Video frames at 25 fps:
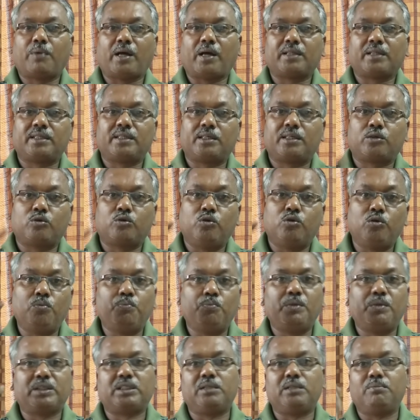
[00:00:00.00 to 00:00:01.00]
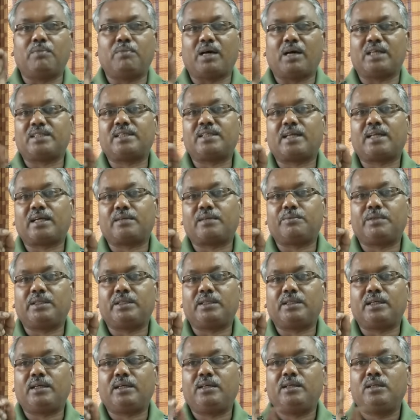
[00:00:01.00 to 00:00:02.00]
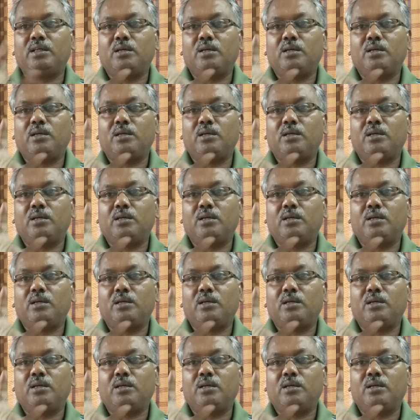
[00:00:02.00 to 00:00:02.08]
ভাতের খুব বেশি মাছ রাখবেন না